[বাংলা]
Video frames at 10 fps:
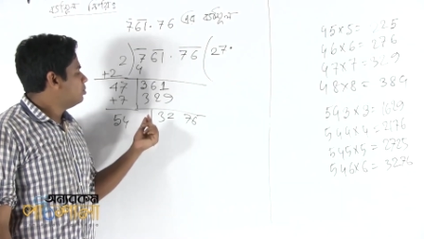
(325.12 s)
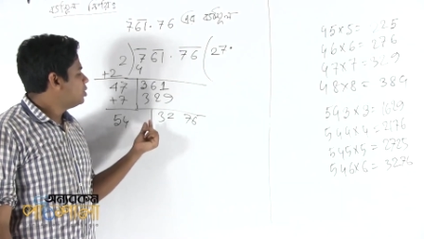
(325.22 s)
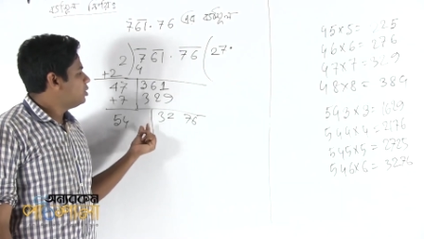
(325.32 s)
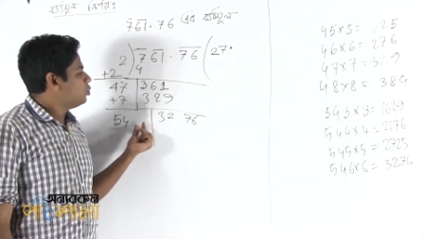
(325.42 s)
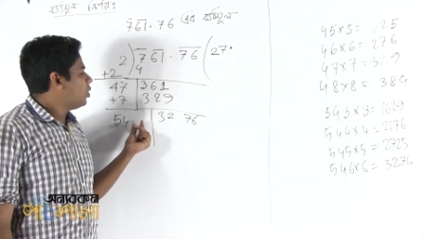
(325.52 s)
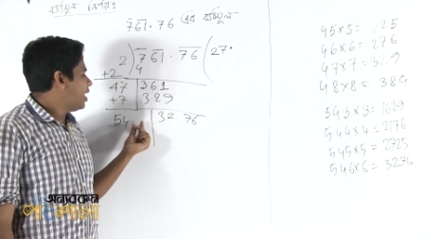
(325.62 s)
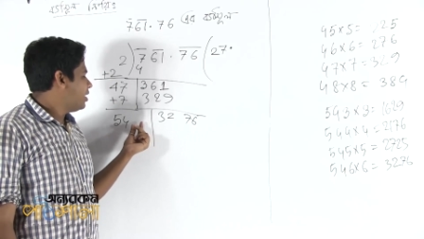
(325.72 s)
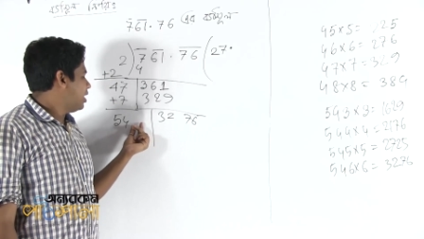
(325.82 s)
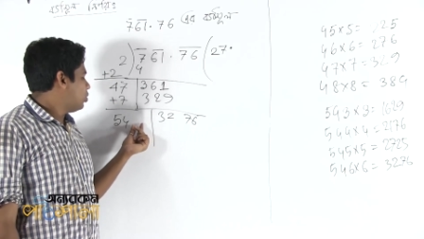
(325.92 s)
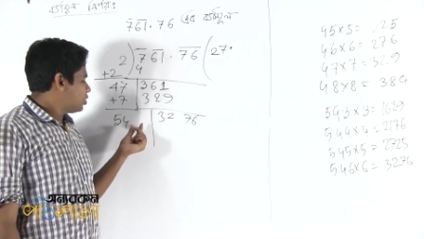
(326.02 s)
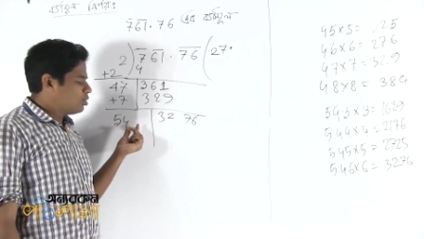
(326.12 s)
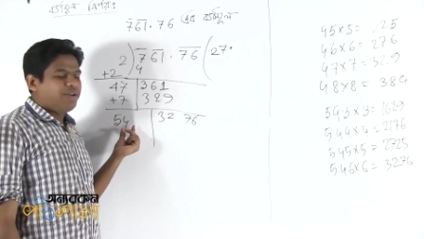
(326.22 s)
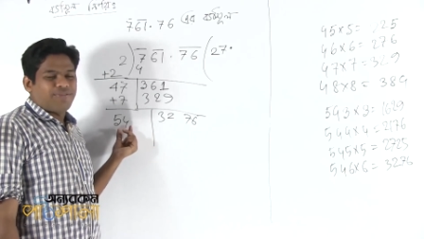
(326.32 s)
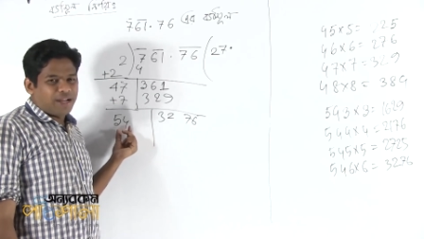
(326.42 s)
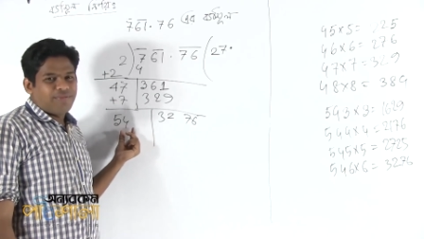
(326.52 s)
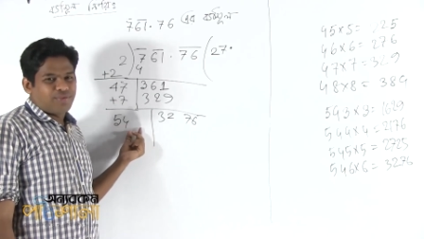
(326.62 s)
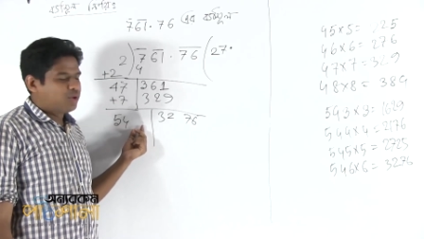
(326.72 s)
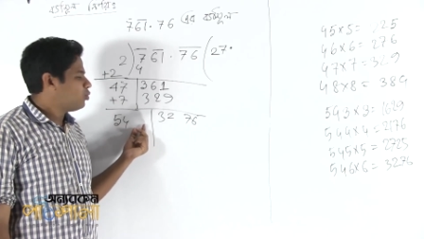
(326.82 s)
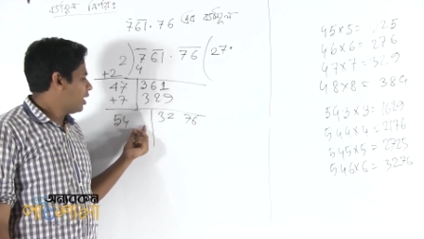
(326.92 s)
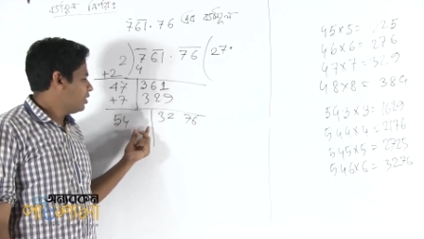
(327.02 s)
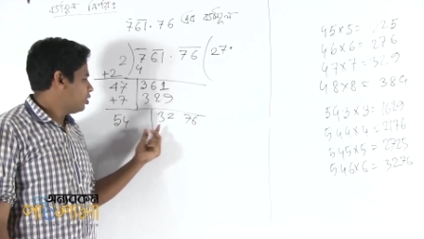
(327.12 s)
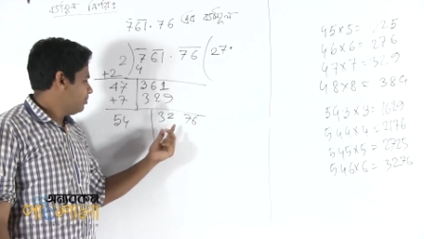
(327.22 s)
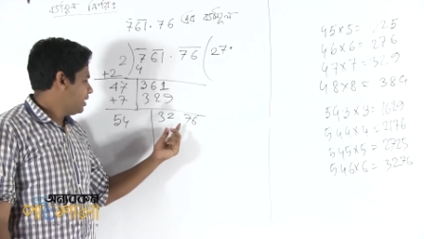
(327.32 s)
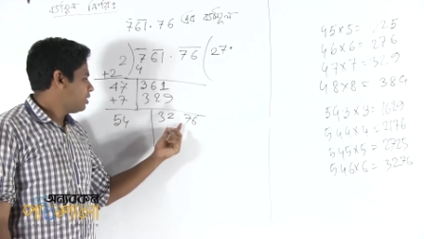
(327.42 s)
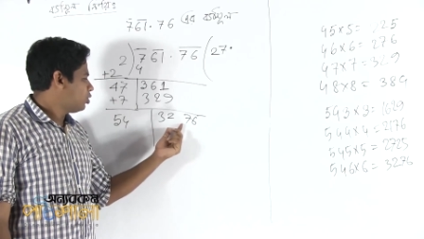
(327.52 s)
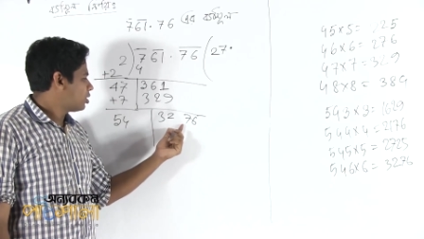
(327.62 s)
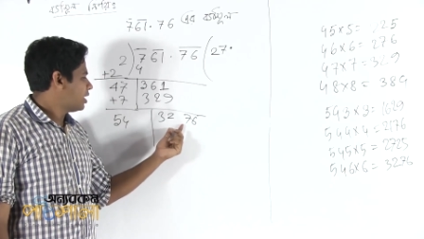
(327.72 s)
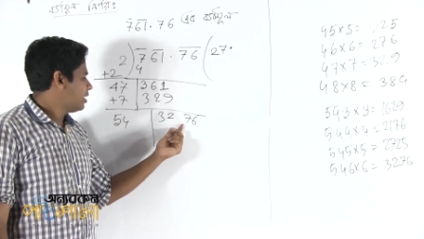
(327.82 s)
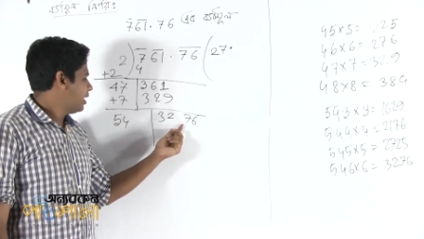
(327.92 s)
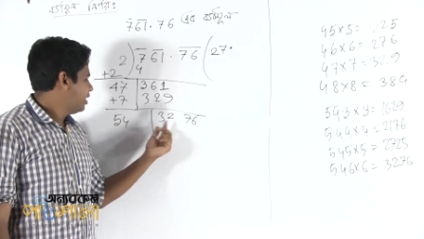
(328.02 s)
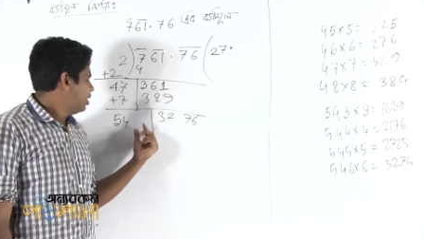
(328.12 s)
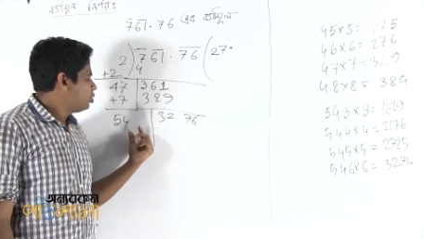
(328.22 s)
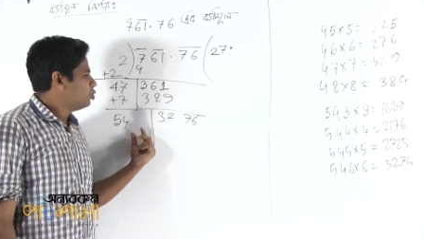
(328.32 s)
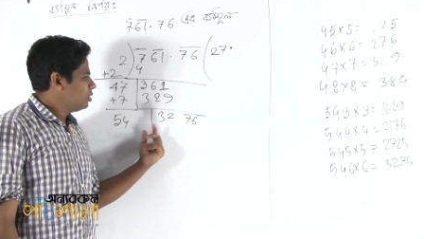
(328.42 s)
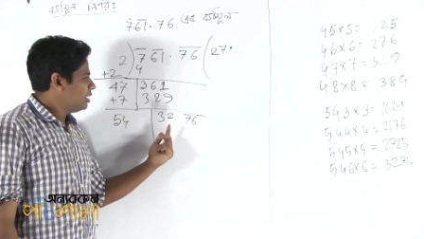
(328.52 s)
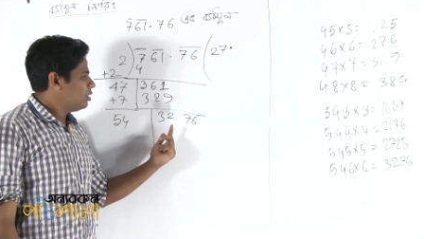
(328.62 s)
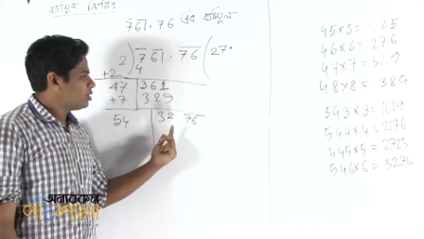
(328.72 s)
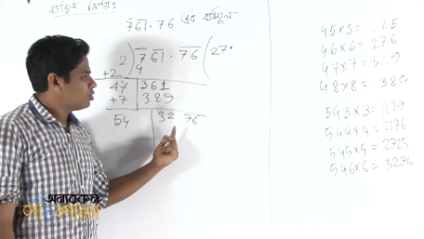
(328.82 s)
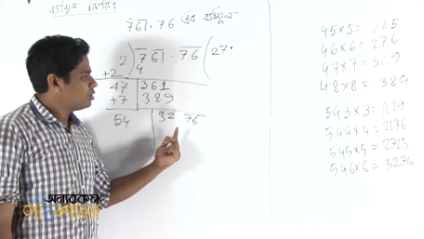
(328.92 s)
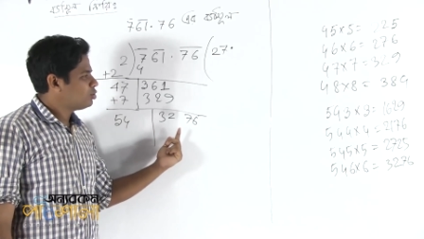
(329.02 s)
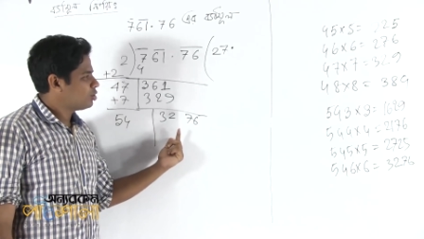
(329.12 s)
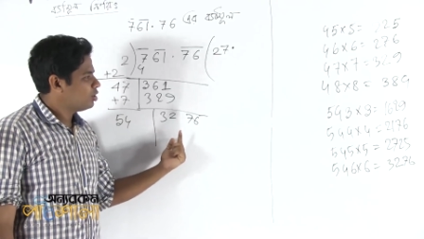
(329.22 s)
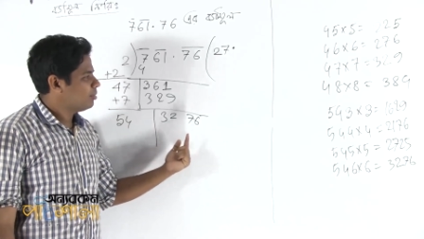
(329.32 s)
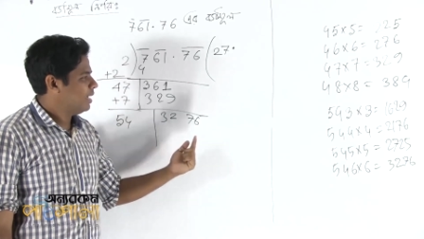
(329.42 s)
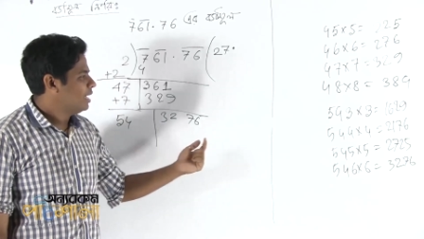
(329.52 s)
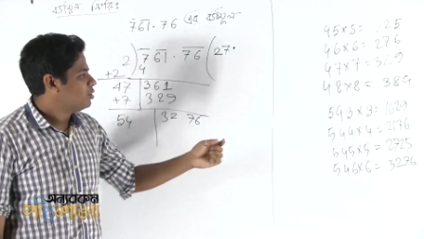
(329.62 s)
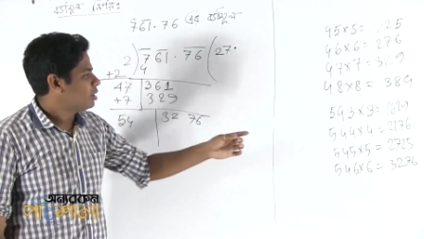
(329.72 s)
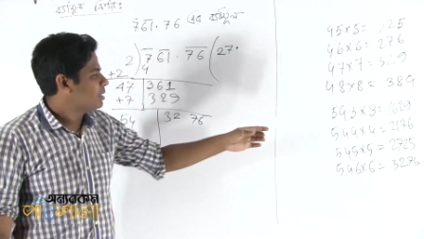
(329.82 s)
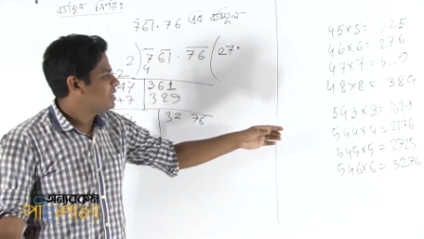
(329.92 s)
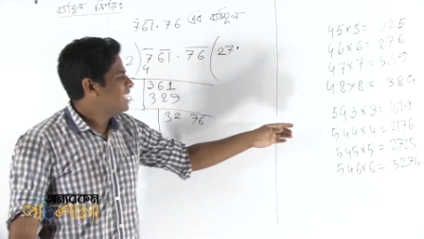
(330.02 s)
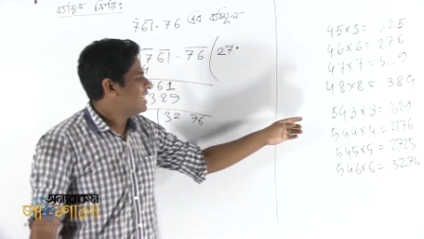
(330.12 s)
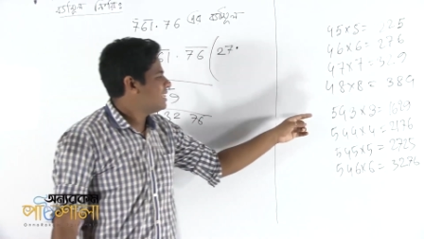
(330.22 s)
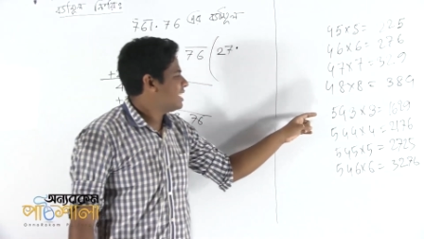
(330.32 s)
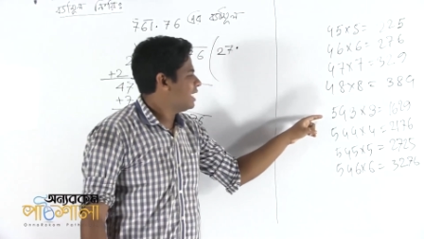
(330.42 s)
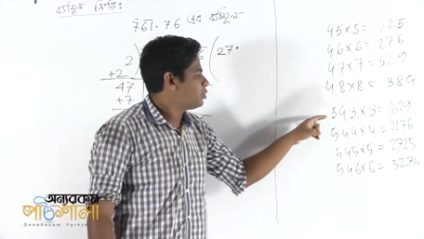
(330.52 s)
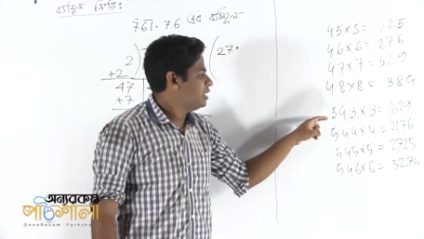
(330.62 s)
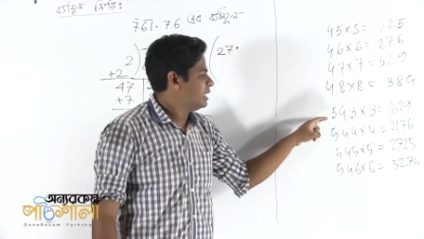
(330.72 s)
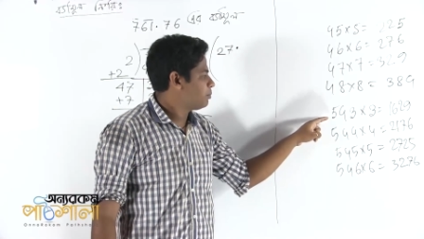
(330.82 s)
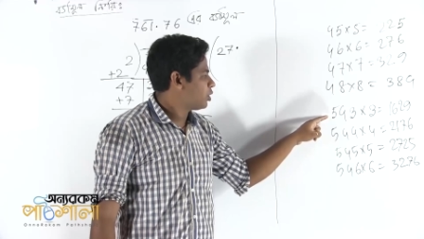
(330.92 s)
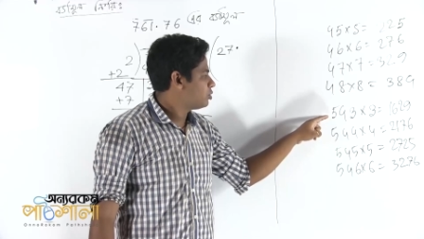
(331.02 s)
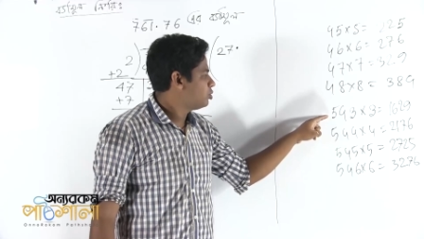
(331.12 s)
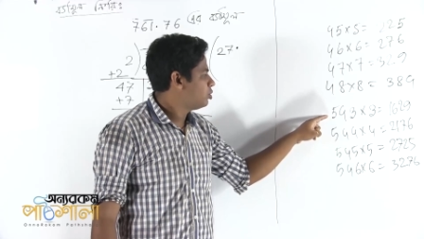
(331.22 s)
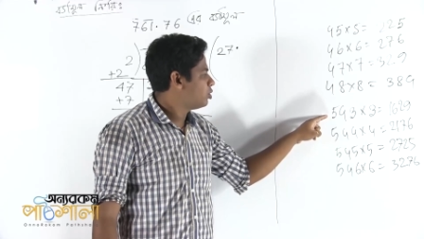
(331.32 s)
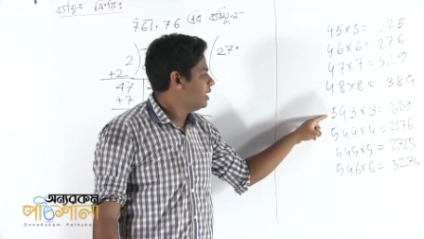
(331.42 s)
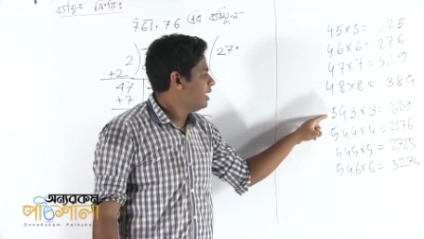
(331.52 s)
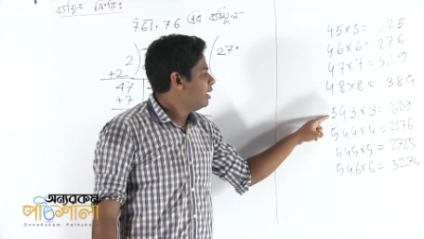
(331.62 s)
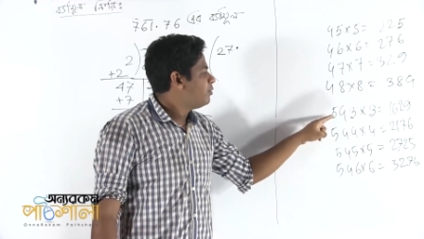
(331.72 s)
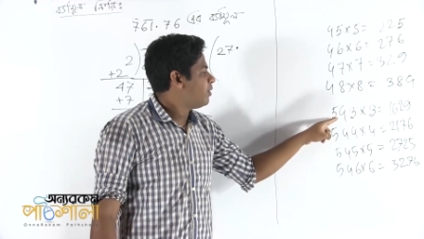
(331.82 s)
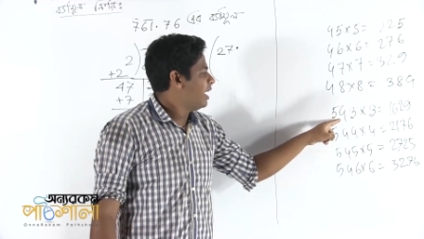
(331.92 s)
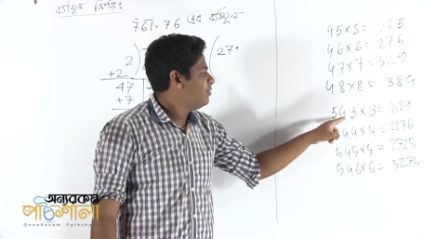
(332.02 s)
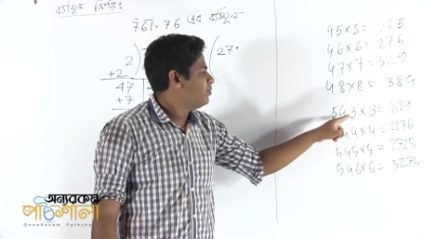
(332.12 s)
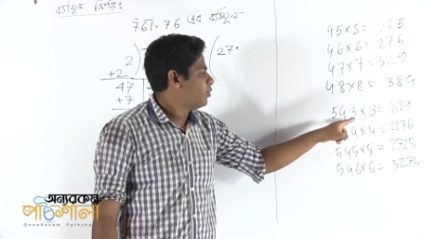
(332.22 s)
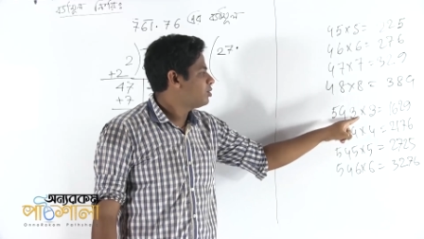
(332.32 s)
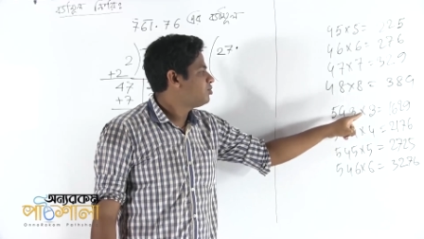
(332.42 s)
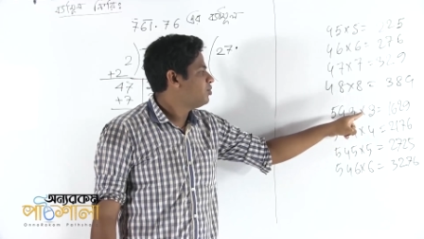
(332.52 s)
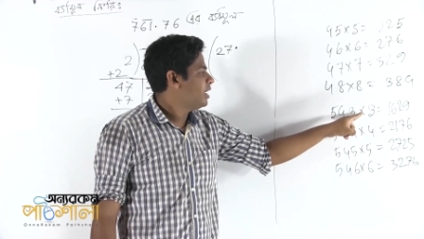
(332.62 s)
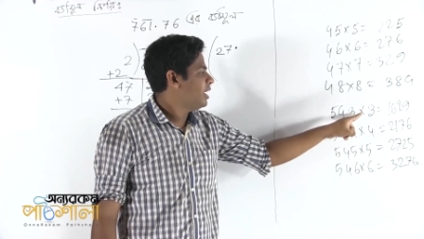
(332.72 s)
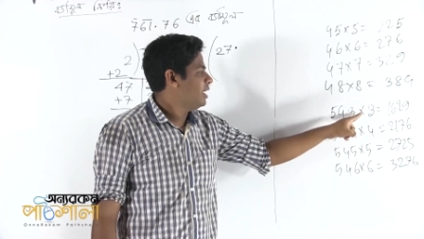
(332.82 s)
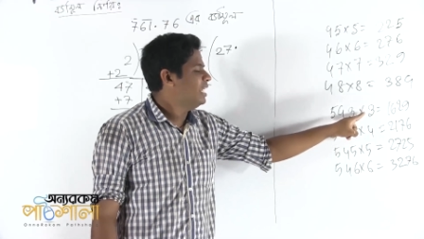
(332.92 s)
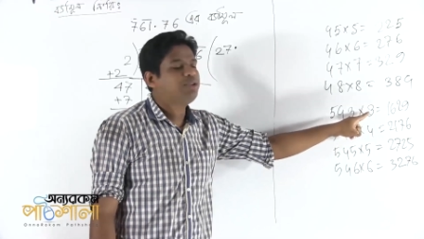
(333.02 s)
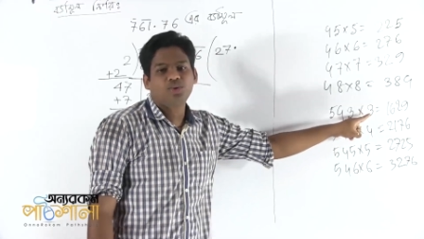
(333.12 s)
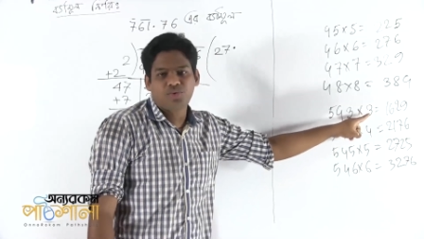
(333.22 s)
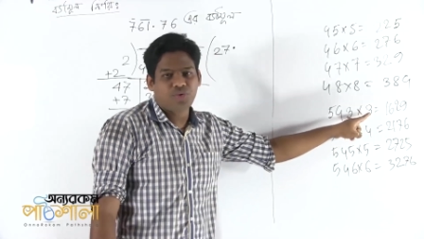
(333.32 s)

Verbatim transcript: তুমি যদি ওয়ান নাও আসলে ফাইভ ফোর ওয়ানই হবে এটা দরকার নাই টু নিলেও আসলে ছোটই হবে তো আমরা তিনের থেকে একটু হিসাব করা শুরু করি ফাইভ ফোর থ্রি ইন্টু